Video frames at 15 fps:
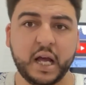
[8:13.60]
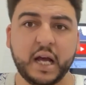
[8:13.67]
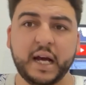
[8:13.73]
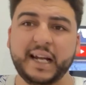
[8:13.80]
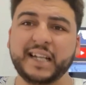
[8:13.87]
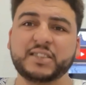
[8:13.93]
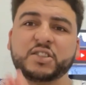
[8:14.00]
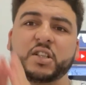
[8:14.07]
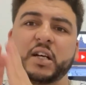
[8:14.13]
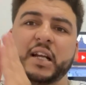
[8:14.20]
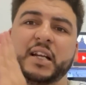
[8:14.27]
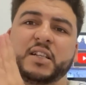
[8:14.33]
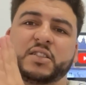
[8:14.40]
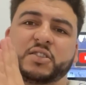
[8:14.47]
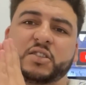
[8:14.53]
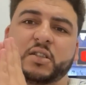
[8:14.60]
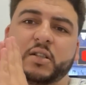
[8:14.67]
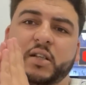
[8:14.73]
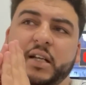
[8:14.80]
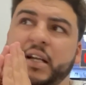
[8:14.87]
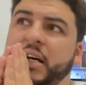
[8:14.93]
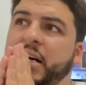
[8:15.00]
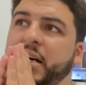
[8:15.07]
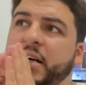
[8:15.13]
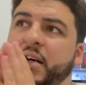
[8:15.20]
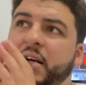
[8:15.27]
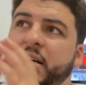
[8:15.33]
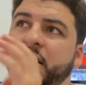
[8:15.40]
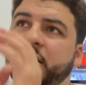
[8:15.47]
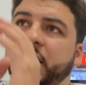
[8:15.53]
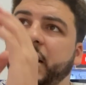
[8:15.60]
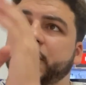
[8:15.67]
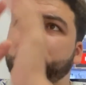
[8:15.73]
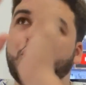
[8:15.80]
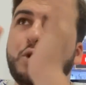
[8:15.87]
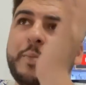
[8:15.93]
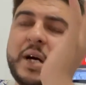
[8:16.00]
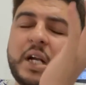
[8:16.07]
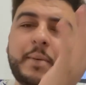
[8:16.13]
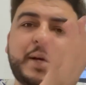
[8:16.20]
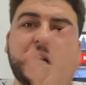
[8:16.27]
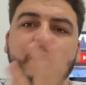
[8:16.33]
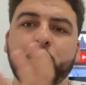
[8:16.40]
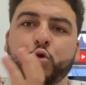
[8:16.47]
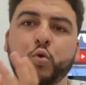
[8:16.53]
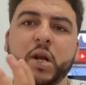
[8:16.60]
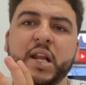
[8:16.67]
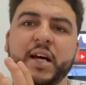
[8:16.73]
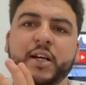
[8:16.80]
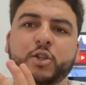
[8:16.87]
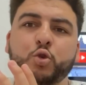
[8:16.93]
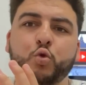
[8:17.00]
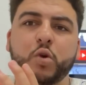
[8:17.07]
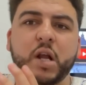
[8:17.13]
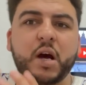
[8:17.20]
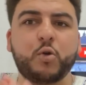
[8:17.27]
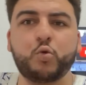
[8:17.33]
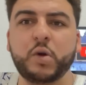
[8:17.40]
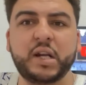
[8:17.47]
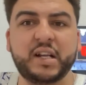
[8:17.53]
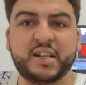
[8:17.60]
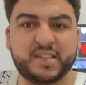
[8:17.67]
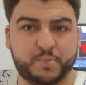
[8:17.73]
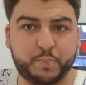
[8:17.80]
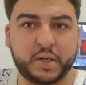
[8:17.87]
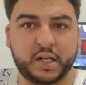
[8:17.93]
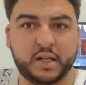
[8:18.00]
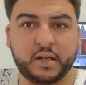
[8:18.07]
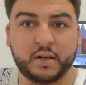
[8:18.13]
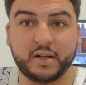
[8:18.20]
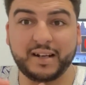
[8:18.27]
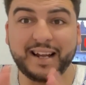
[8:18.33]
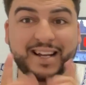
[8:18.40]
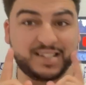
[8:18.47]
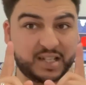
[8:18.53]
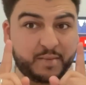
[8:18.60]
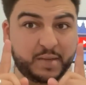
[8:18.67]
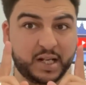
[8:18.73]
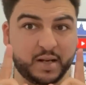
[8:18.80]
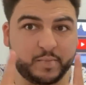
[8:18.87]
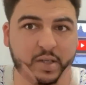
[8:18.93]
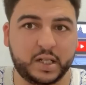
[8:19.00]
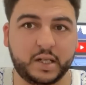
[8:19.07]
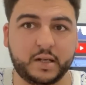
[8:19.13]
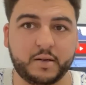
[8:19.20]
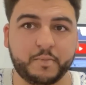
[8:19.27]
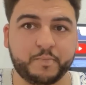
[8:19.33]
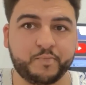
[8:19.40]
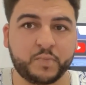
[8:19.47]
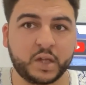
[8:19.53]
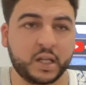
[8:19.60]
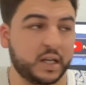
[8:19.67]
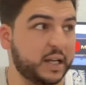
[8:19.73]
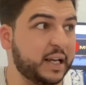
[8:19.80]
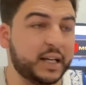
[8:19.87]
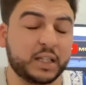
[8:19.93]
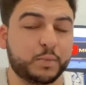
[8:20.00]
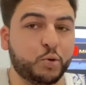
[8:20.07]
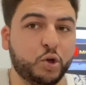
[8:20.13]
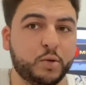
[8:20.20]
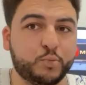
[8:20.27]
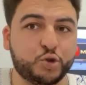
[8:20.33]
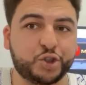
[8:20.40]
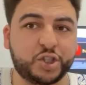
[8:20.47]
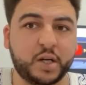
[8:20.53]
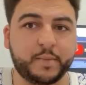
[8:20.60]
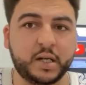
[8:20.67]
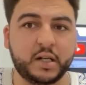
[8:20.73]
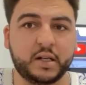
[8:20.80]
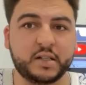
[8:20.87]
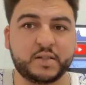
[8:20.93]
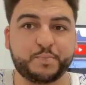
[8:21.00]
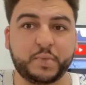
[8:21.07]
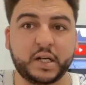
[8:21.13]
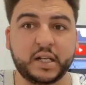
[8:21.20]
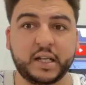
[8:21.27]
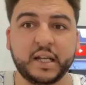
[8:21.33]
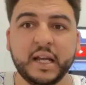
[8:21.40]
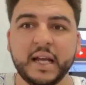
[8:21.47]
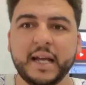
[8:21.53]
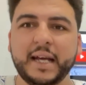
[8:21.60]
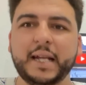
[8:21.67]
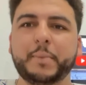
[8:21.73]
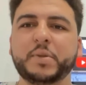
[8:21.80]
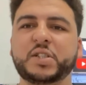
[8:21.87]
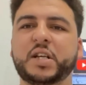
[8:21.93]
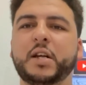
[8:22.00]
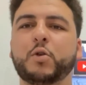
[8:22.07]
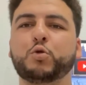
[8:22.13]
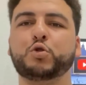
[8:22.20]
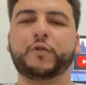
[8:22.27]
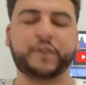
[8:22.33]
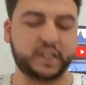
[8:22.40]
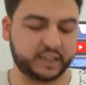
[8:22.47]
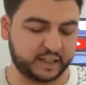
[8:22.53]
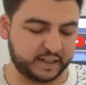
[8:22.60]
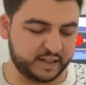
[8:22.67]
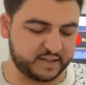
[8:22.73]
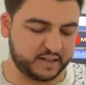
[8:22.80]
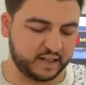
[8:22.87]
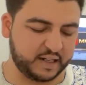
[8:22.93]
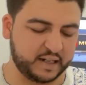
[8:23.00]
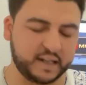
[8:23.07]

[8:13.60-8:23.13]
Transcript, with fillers: على على على آه، حطوا المغرب كانه هو العدو الاول لاسبانيا الاحزاب اليمينيه كيكذبوا على المجتمع الاسباني يعني باش كينوضوا فيه داك النزعه